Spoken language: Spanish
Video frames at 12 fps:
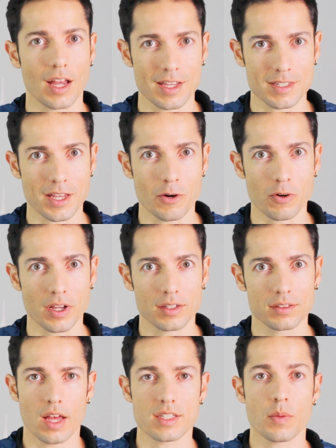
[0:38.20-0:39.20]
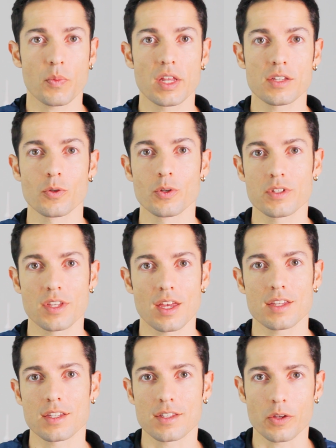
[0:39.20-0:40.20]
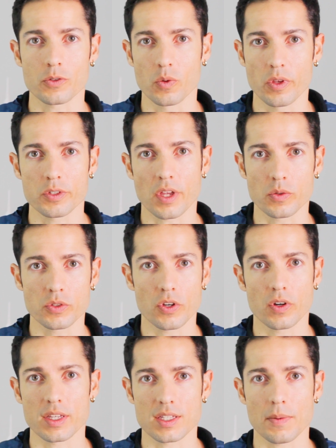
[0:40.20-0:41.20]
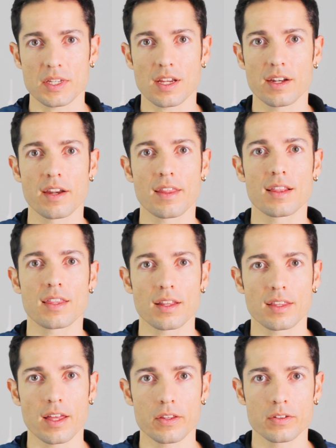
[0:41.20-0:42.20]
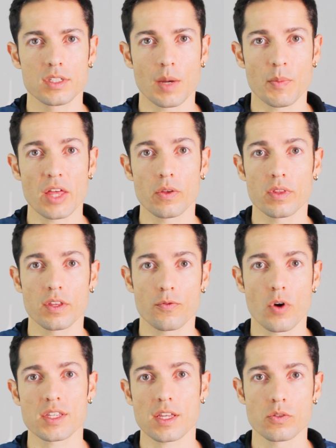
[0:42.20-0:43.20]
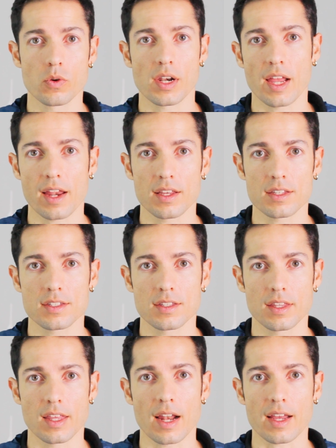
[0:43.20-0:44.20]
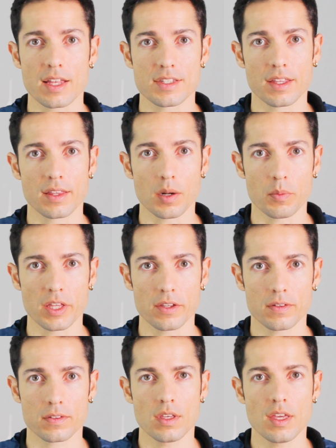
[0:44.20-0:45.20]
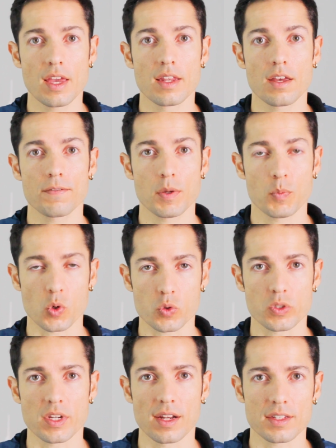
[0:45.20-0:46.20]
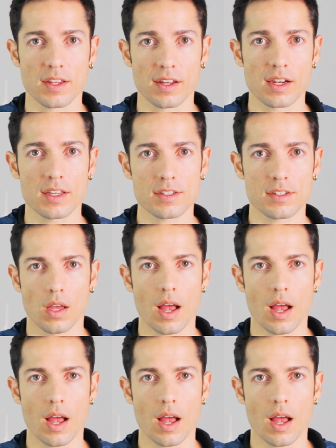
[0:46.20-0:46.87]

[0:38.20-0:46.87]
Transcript: hasta ahora. Hace apenas unos días Estados Unidos anunció que se va a salir del tratado llamado de Fuerzas Nucleares de Alcance Intermedio, INF por sus siglas en inglés,